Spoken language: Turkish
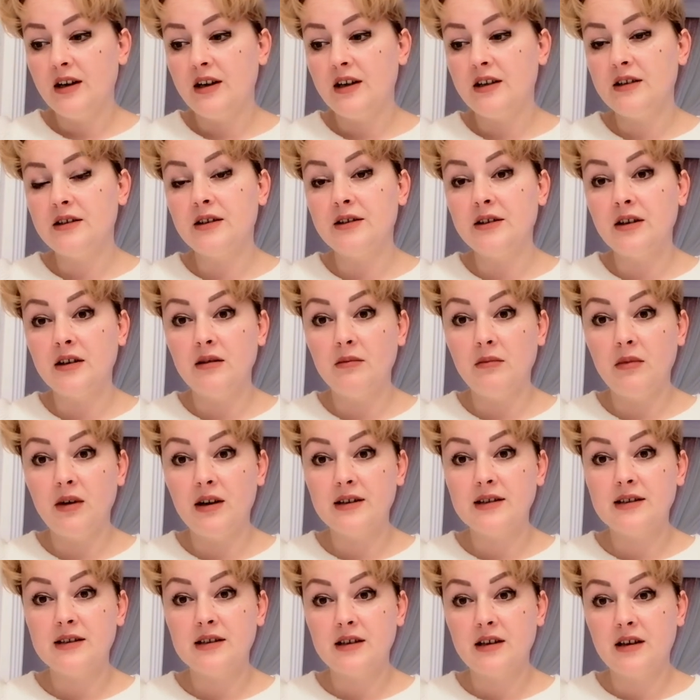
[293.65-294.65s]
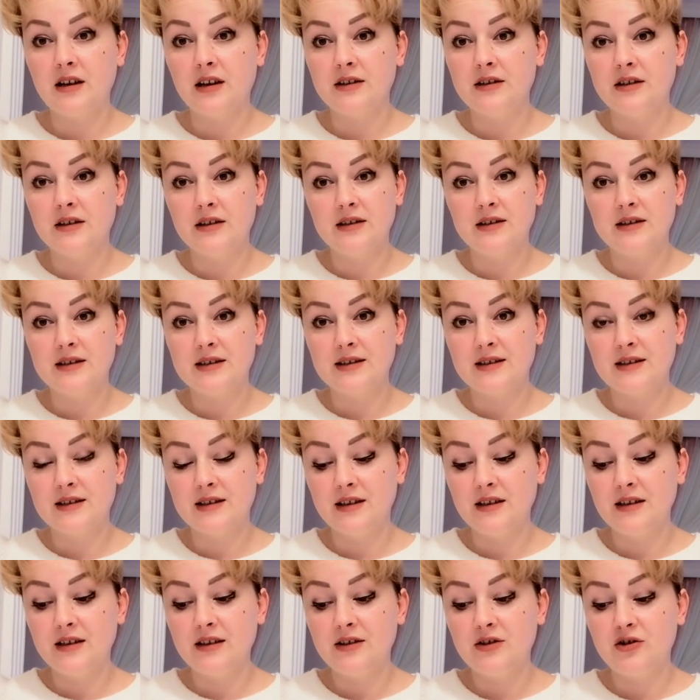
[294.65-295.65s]
İnanılmaz
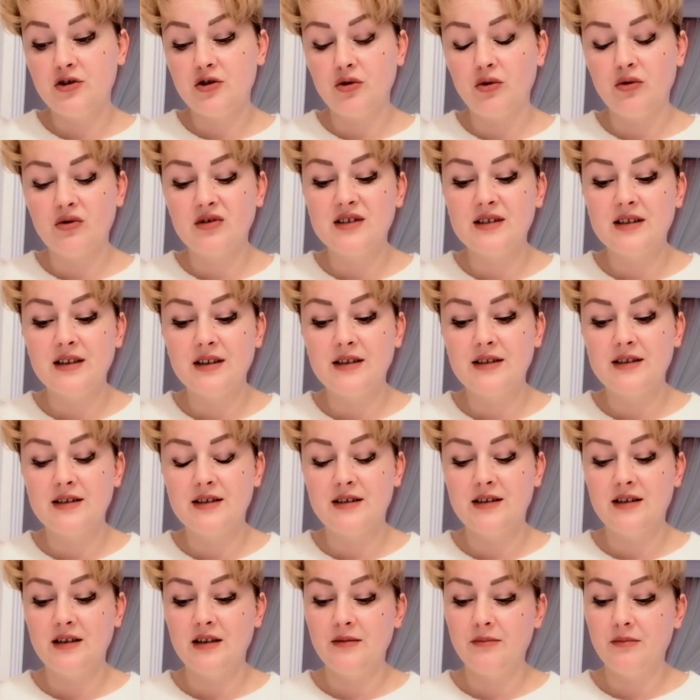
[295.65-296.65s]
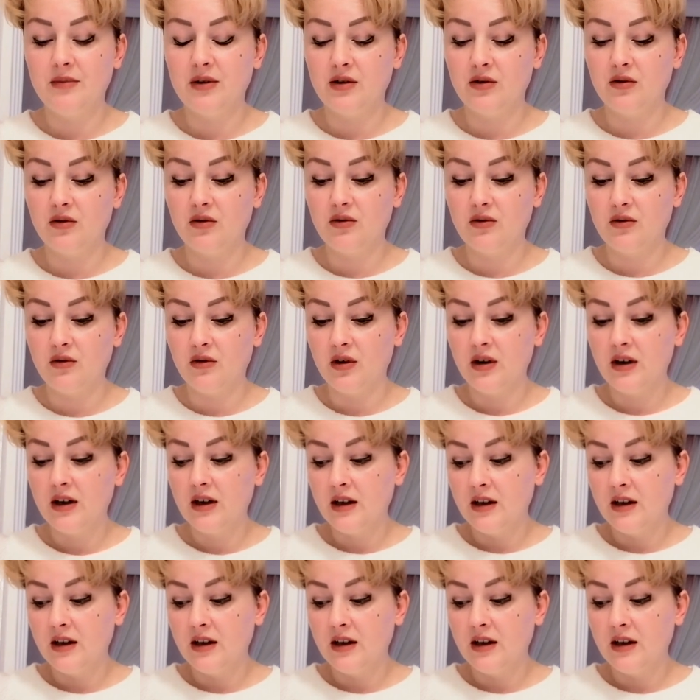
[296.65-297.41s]
kadınsı, çok seksi bir koku.